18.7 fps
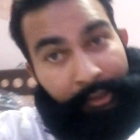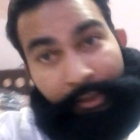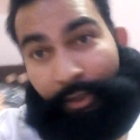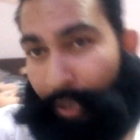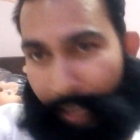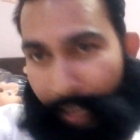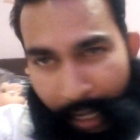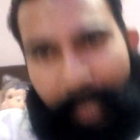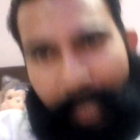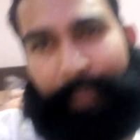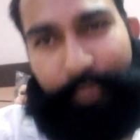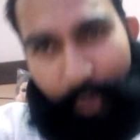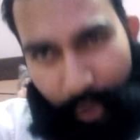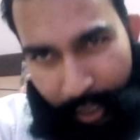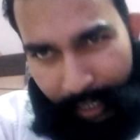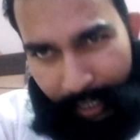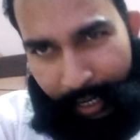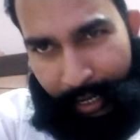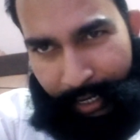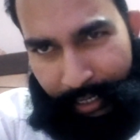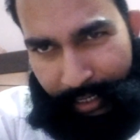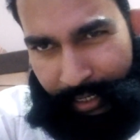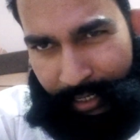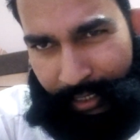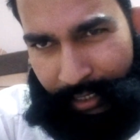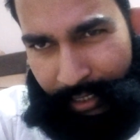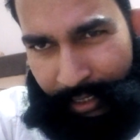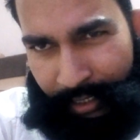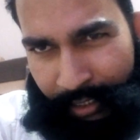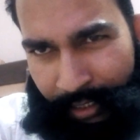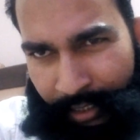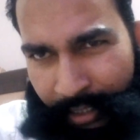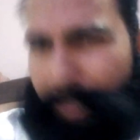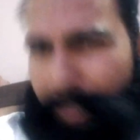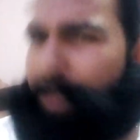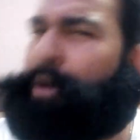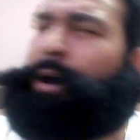तो क्या हम भूखे रहेंगे
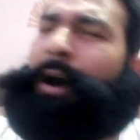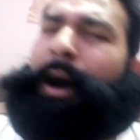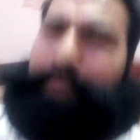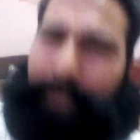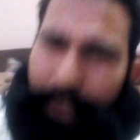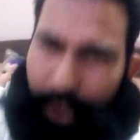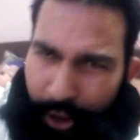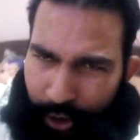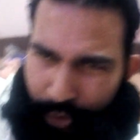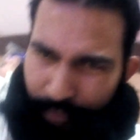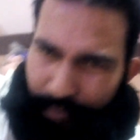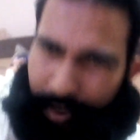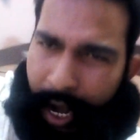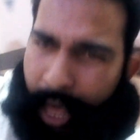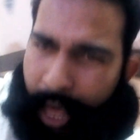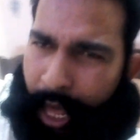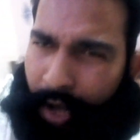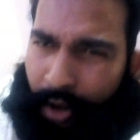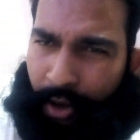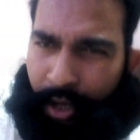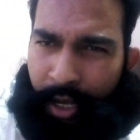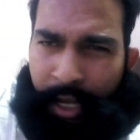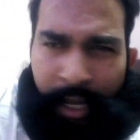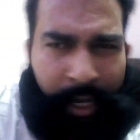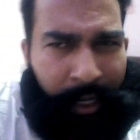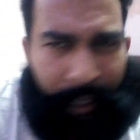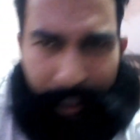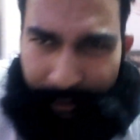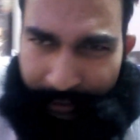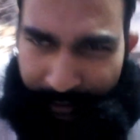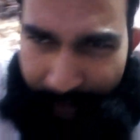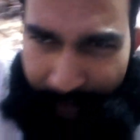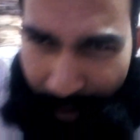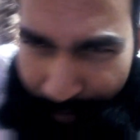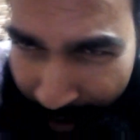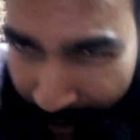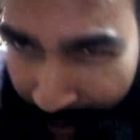अभी तो तुम बढ़ा लो इस
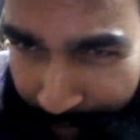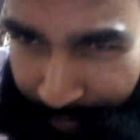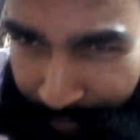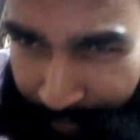समय